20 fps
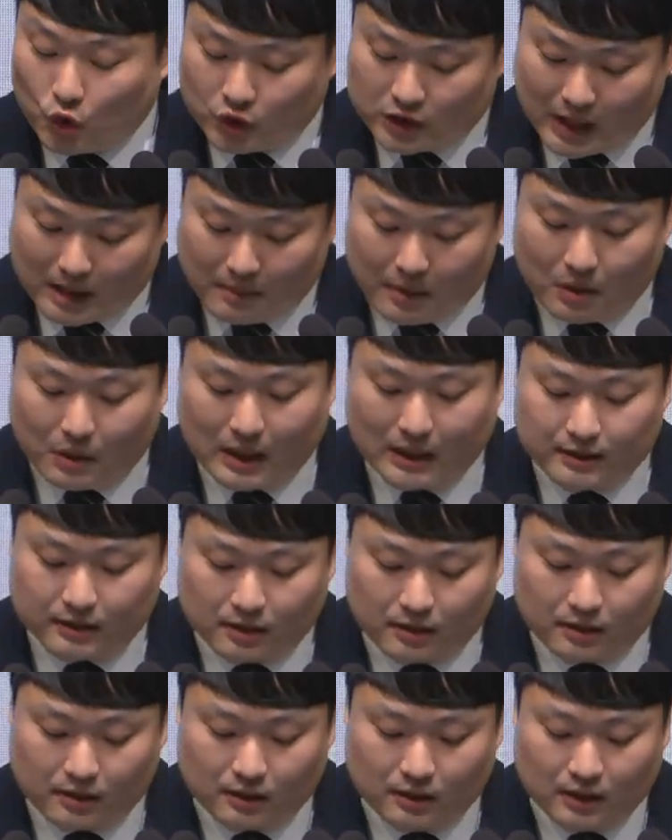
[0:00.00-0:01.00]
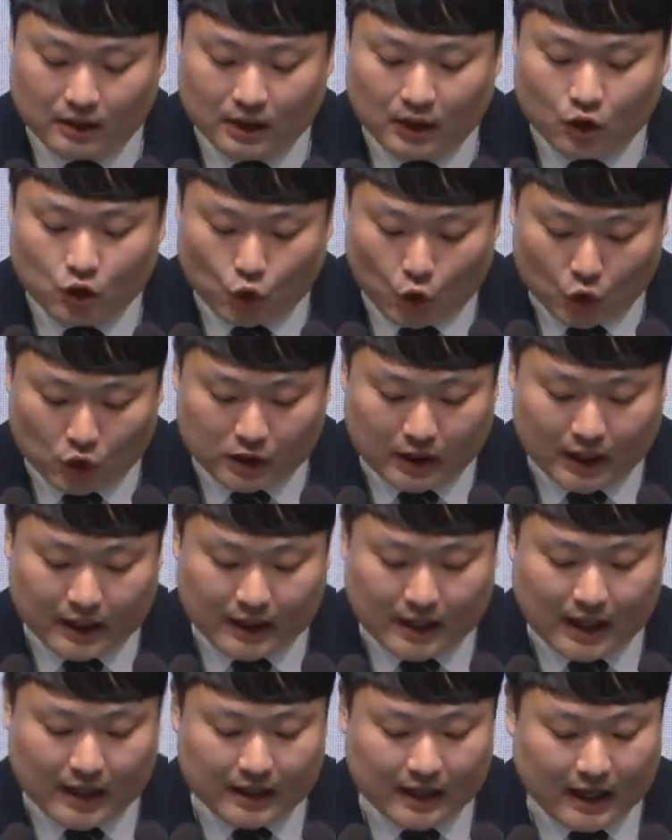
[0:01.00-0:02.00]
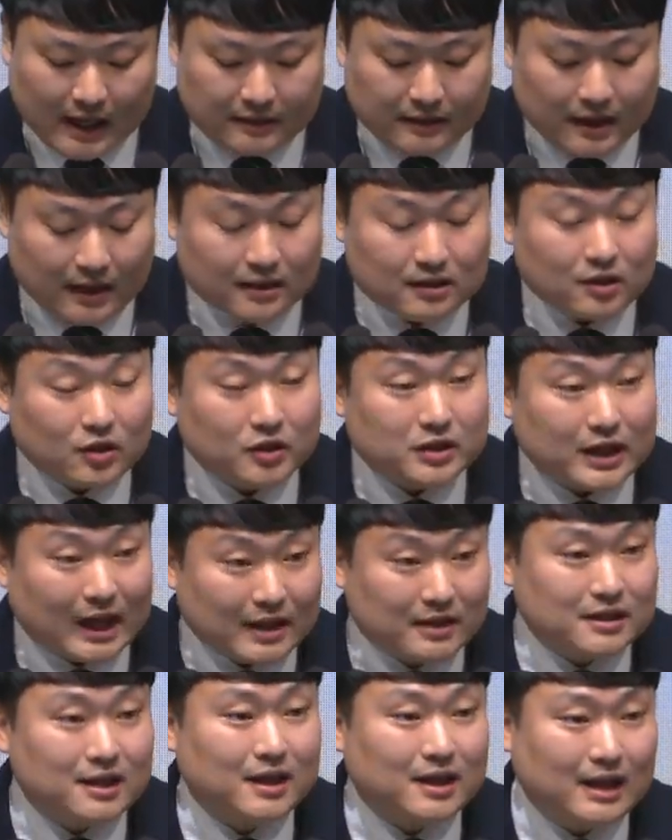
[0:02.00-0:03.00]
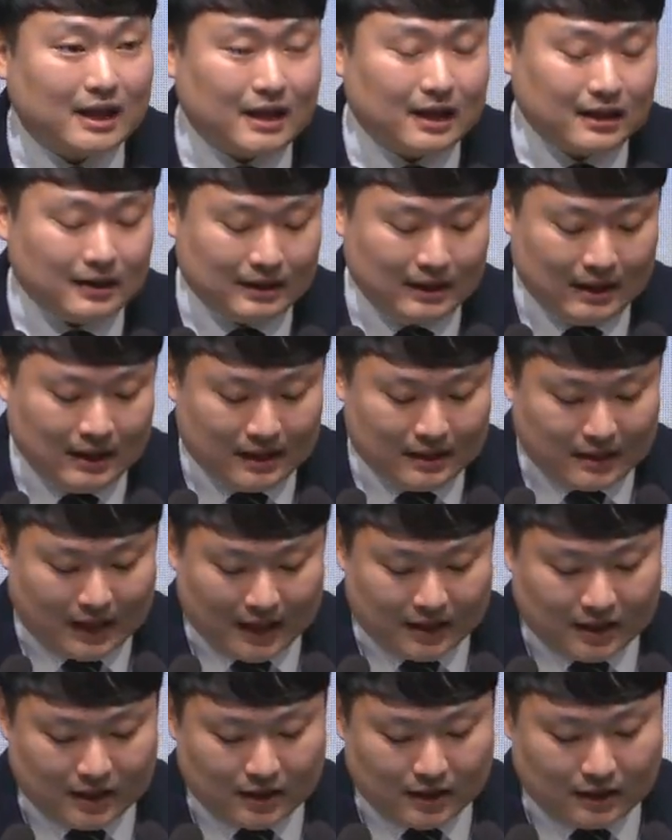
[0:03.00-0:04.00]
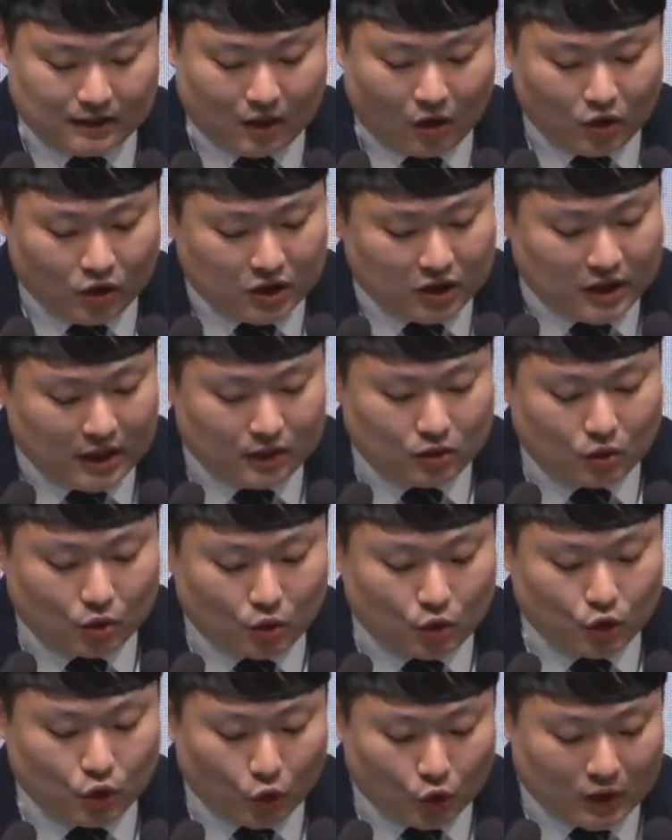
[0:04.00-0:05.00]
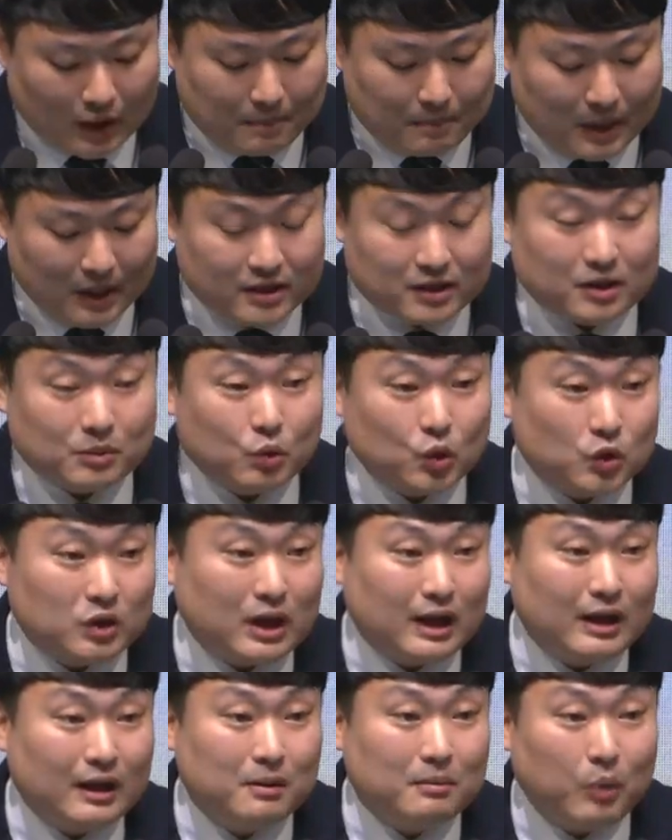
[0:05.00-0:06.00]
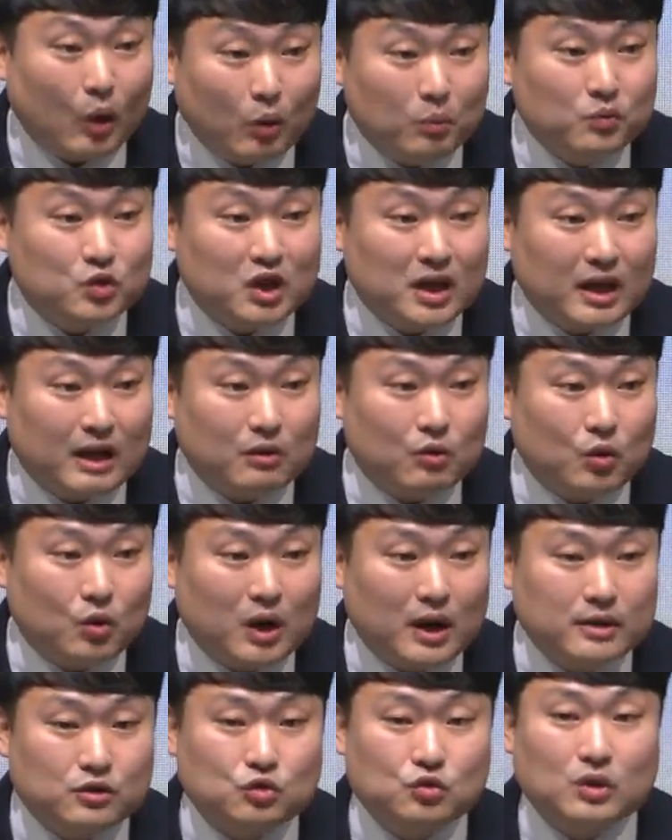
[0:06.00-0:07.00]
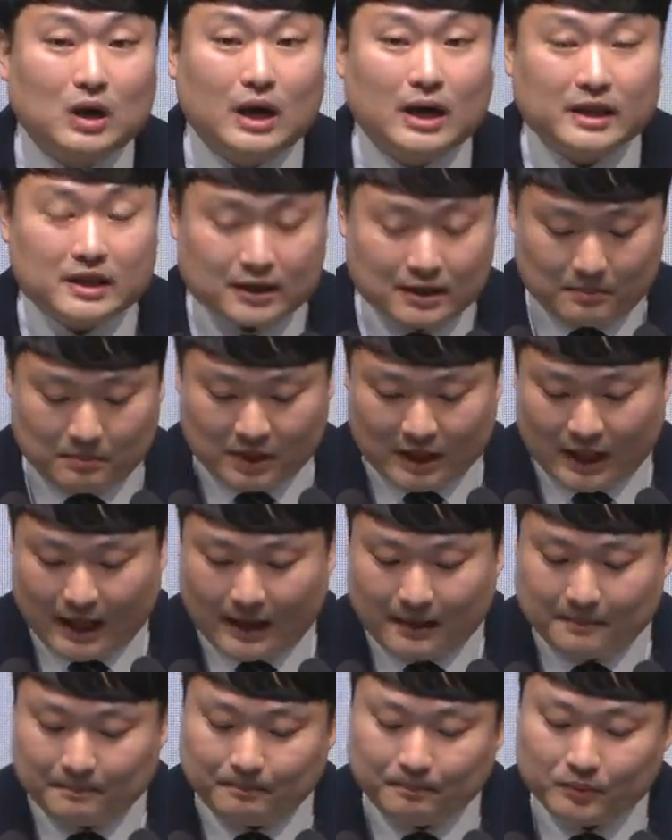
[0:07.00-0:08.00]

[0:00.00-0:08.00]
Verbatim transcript: 잡아와서 종살이하게 한다는 것 자체가 사실은 어디에도 용납받지 못할 범죄라고 할 수가 있습니다.